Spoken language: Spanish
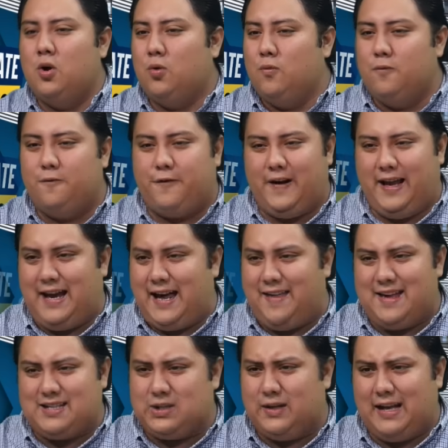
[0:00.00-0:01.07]
un
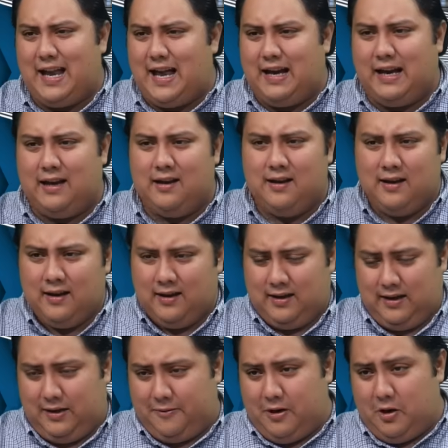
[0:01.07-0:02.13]
fregadazo de lana.
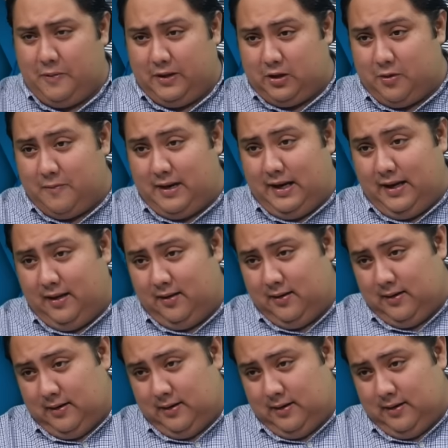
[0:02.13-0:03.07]
Y bueno, el Bitcoin vale